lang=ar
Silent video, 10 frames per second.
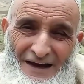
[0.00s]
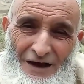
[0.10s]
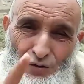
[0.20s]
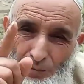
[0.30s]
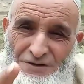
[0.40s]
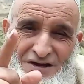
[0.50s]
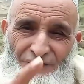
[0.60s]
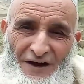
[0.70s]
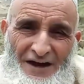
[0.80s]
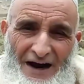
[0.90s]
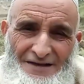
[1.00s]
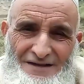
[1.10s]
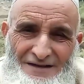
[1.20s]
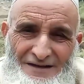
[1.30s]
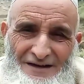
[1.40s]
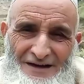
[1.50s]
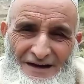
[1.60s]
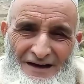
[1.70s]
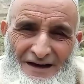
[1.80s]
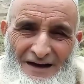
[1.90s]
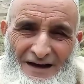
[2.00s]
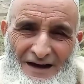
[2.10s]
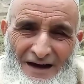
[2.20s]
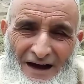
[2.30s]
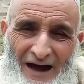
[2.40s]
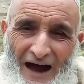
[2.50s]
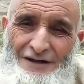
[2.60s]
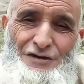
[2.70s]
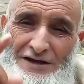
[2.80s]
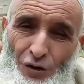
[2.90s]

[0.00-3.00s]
يختم نفس الفكرات انت